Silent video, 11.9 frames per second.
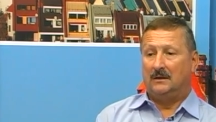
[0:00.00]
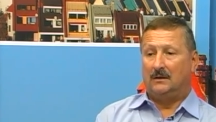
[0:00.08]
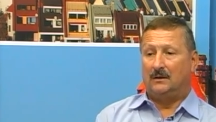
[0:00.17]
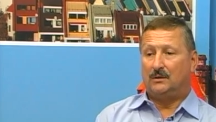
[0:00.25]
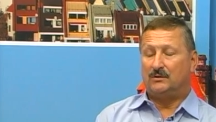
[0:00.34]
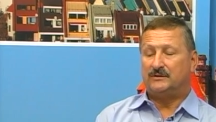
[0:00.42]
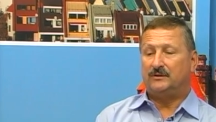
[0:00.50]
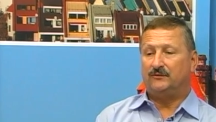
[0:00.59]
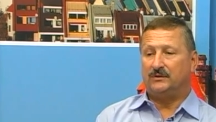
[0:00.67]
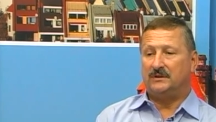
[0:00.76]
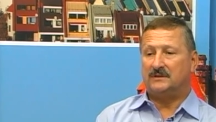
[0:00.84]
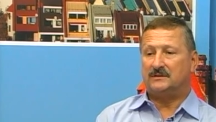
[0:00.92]
Około
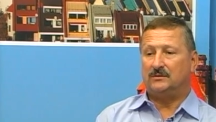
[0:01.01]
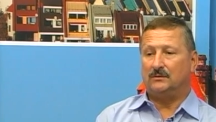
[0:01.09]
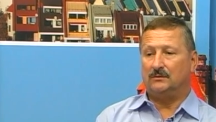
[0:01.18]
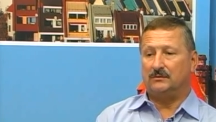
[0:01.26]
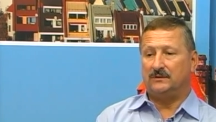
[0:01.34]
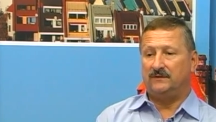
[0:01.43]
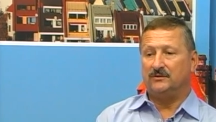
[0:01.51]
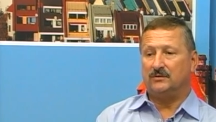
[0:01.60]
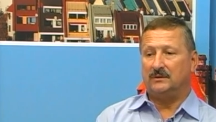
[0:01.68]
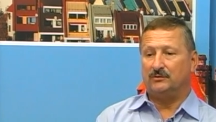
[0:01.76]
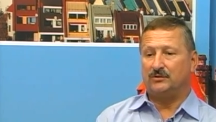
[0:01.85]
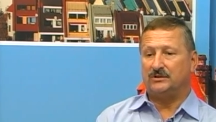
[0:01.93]

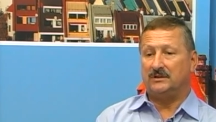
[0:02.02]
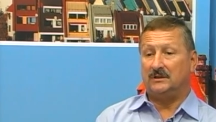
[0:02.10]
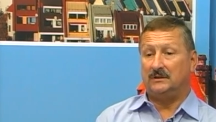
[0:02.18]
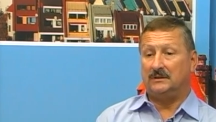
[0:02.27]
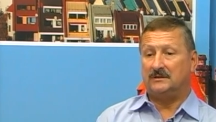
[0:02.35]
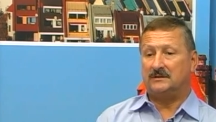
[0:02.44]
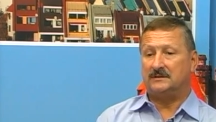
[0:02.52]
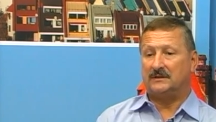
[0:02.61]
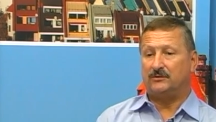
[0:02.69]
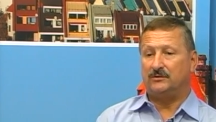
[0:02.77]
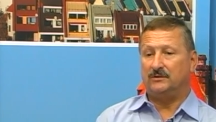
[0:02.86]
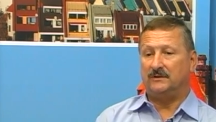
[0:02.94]
129 nauczycieli jest
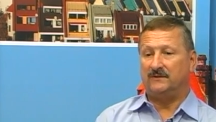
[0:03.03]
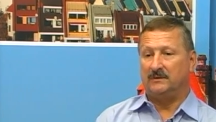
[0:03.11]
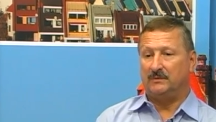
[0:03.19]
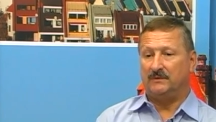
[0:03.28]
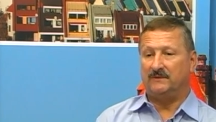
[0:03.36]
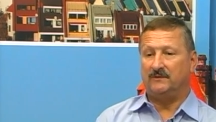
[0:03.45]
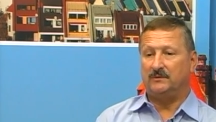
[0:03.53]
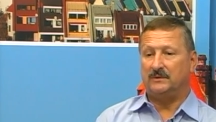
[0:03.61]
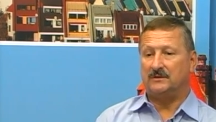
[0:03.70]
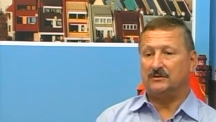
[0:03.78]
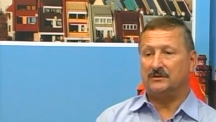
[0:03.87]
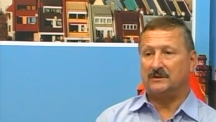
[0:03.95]
zatrudnionych w niepełnym
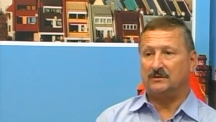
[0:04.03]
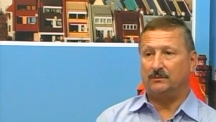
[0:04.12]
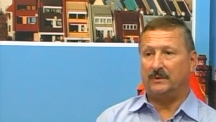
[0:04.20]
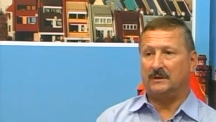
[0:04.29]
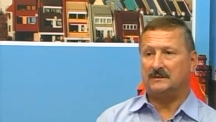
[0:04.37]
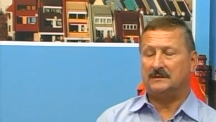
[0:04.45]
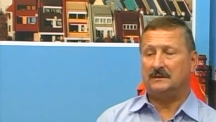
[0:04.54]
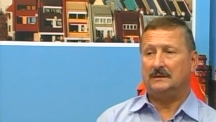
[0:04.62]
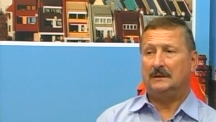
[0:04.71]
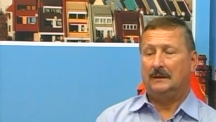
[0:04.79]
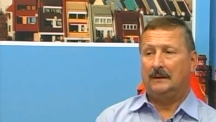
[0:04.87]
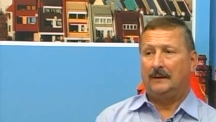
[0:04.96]
wymiarze czasu pracy.